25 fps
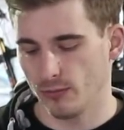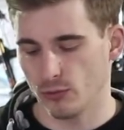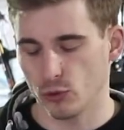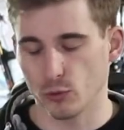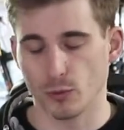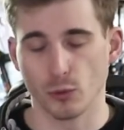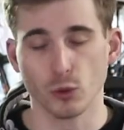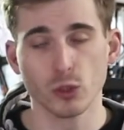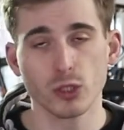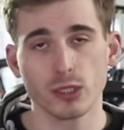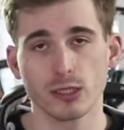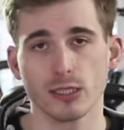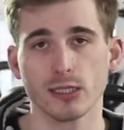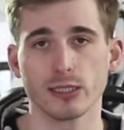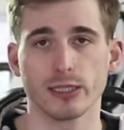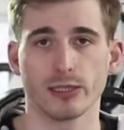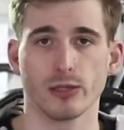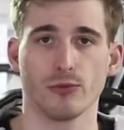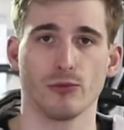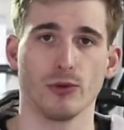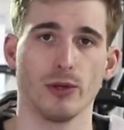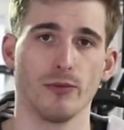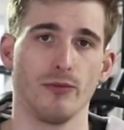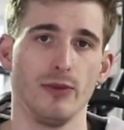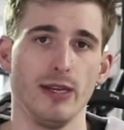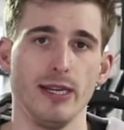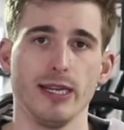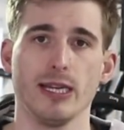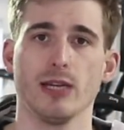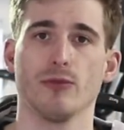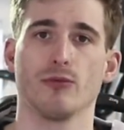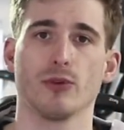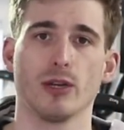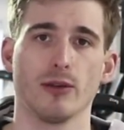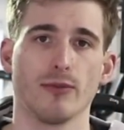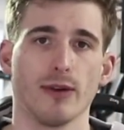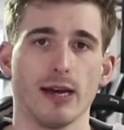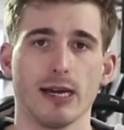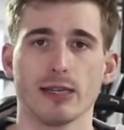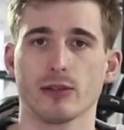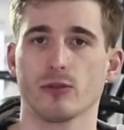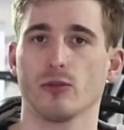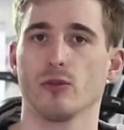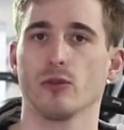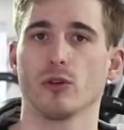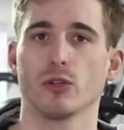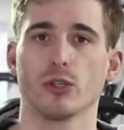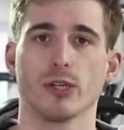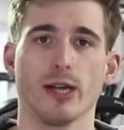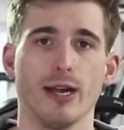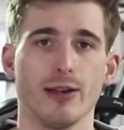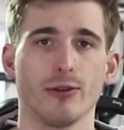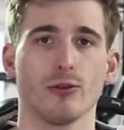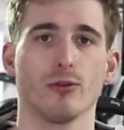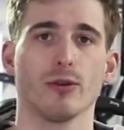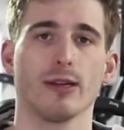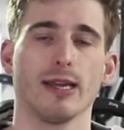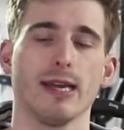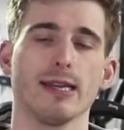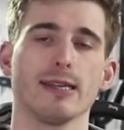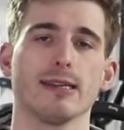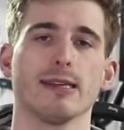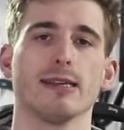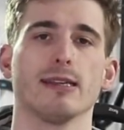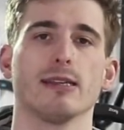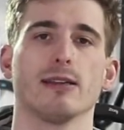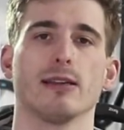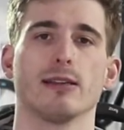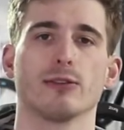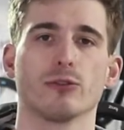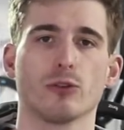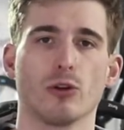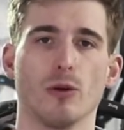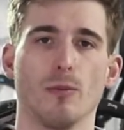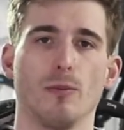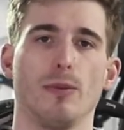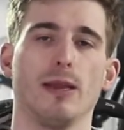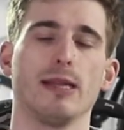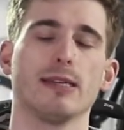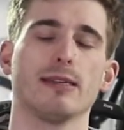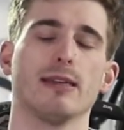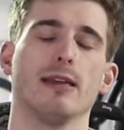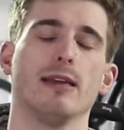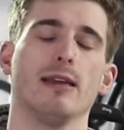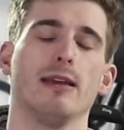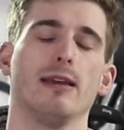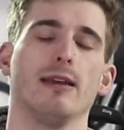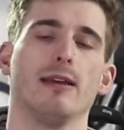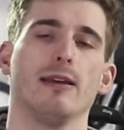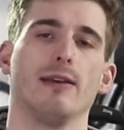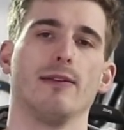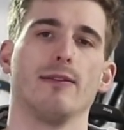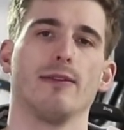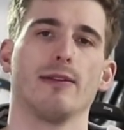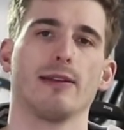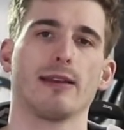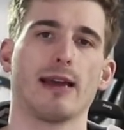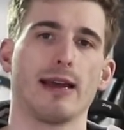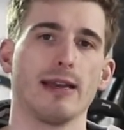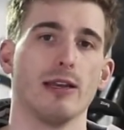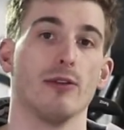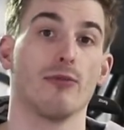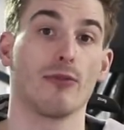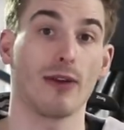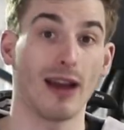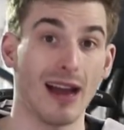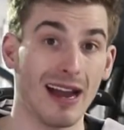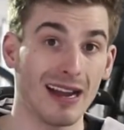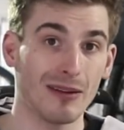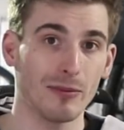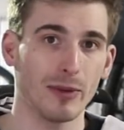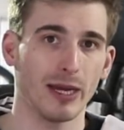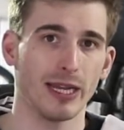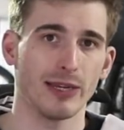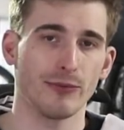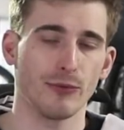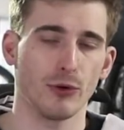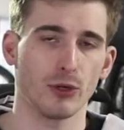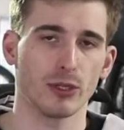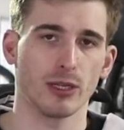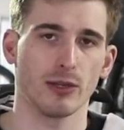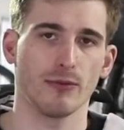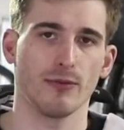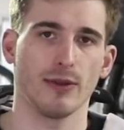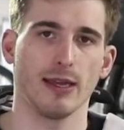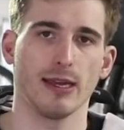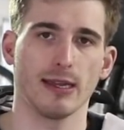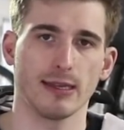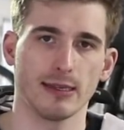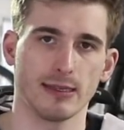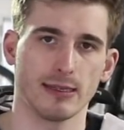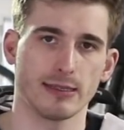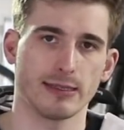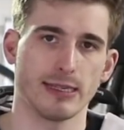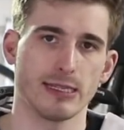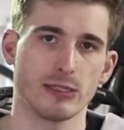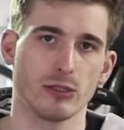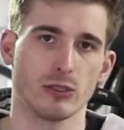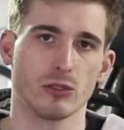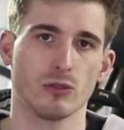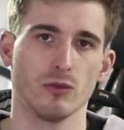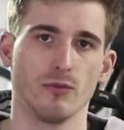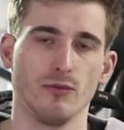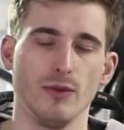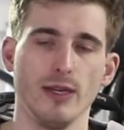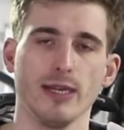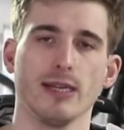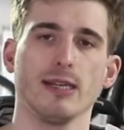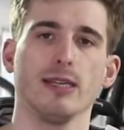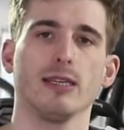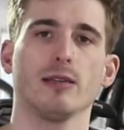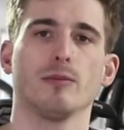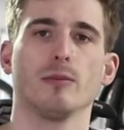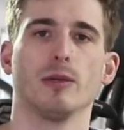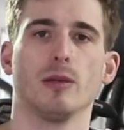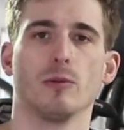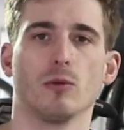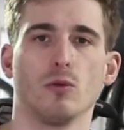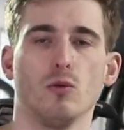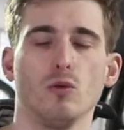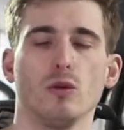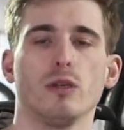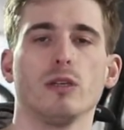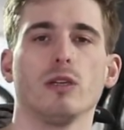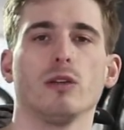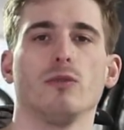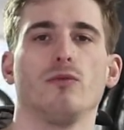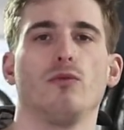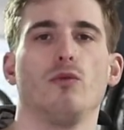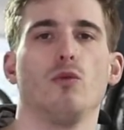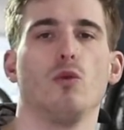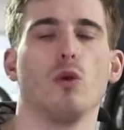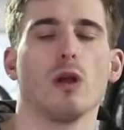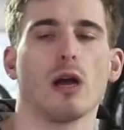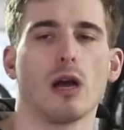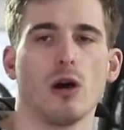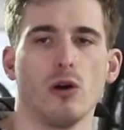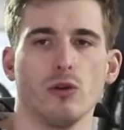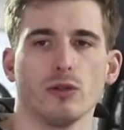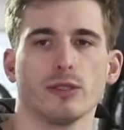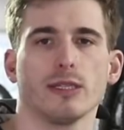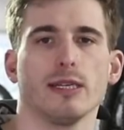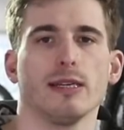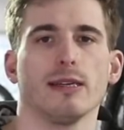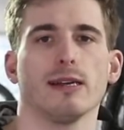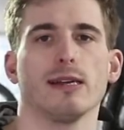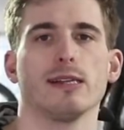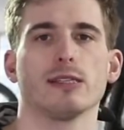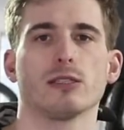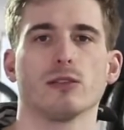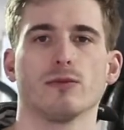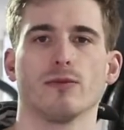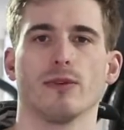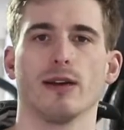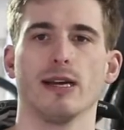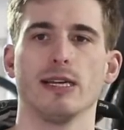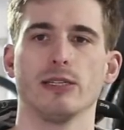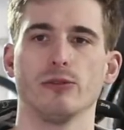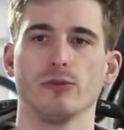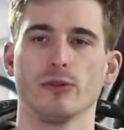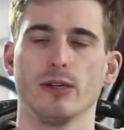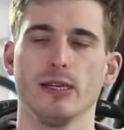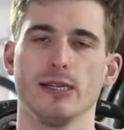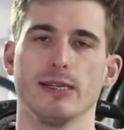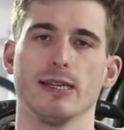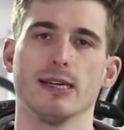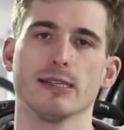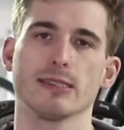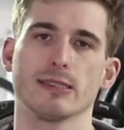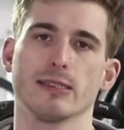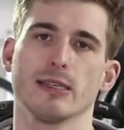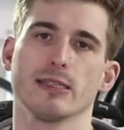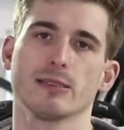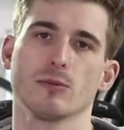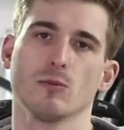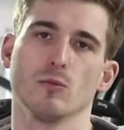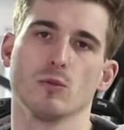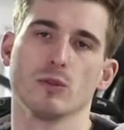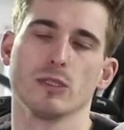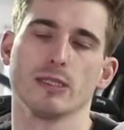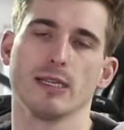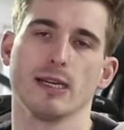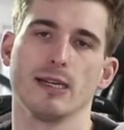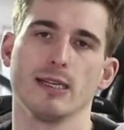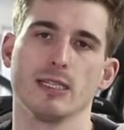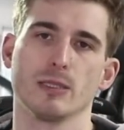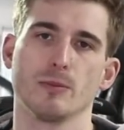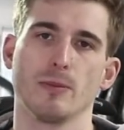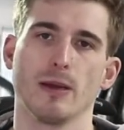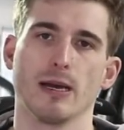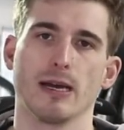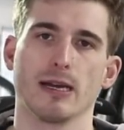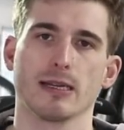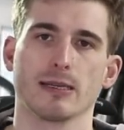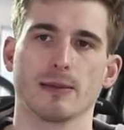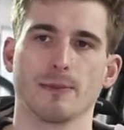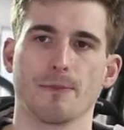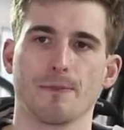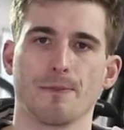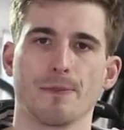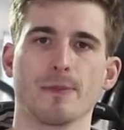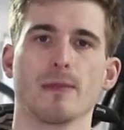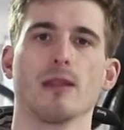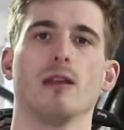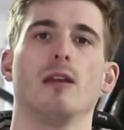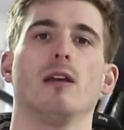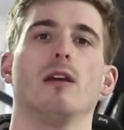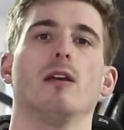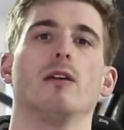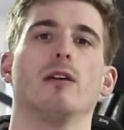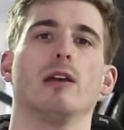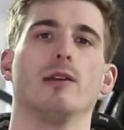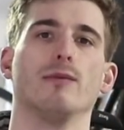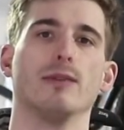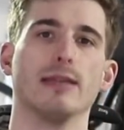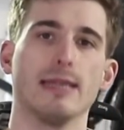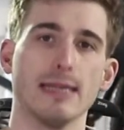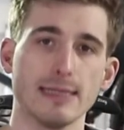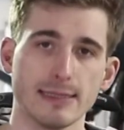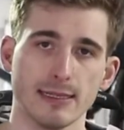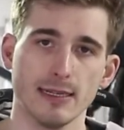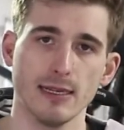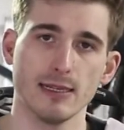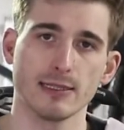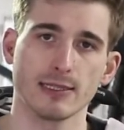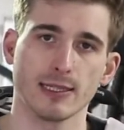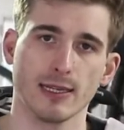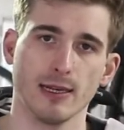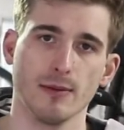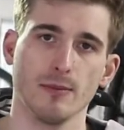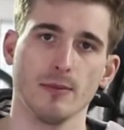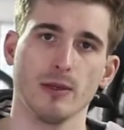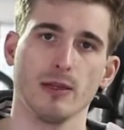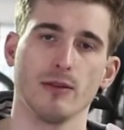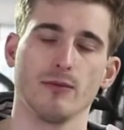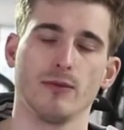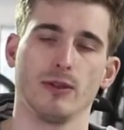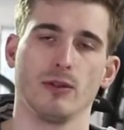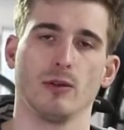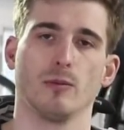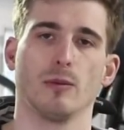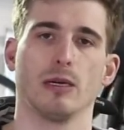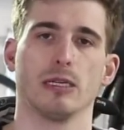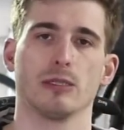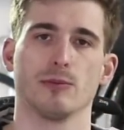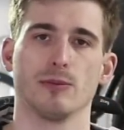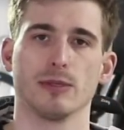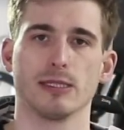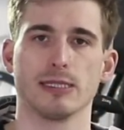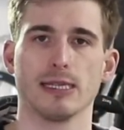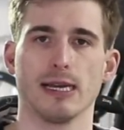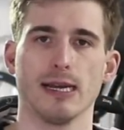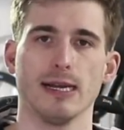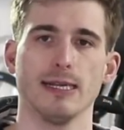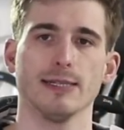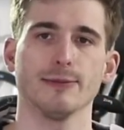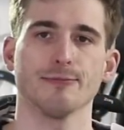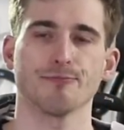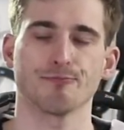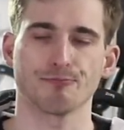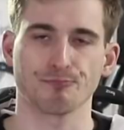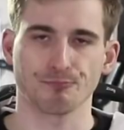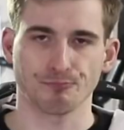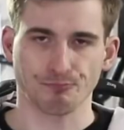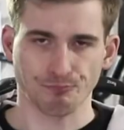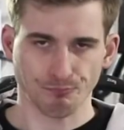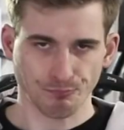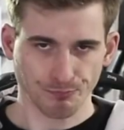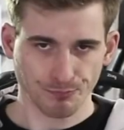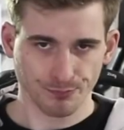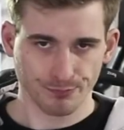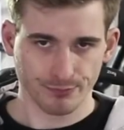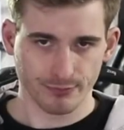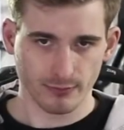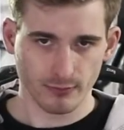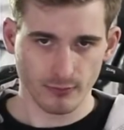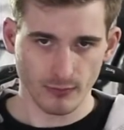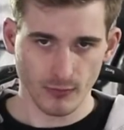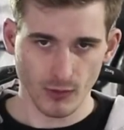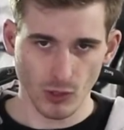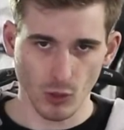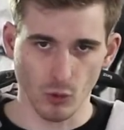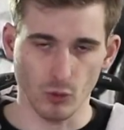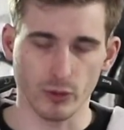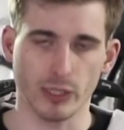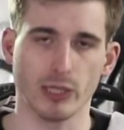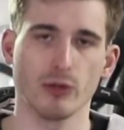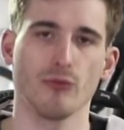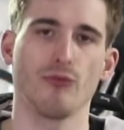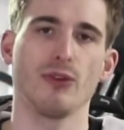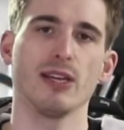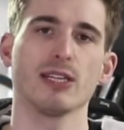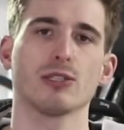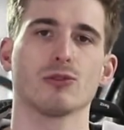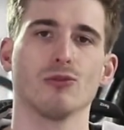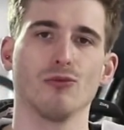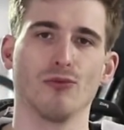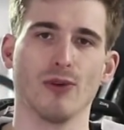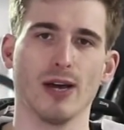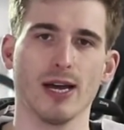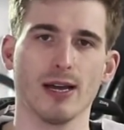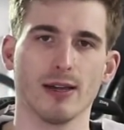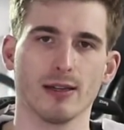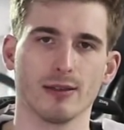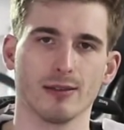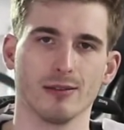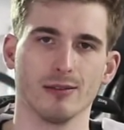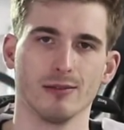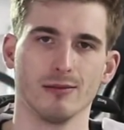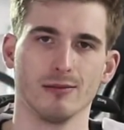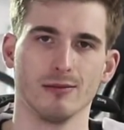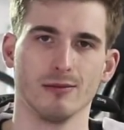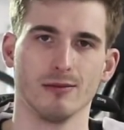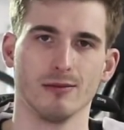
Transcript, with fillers: zu benutzen ist, also von der Pflege, von der Wartung, Schaltung, Kette, also komplett deine Fragen beantwortet werden. Das heißt, dass du wirklich mit einem guten Gefühl rausgehen kannst, du weißt, okay, das und das muss ich alles beachten. Wenn wir das alles haben, wird normalerweise bezahlt und dann fährst du Fahrrad.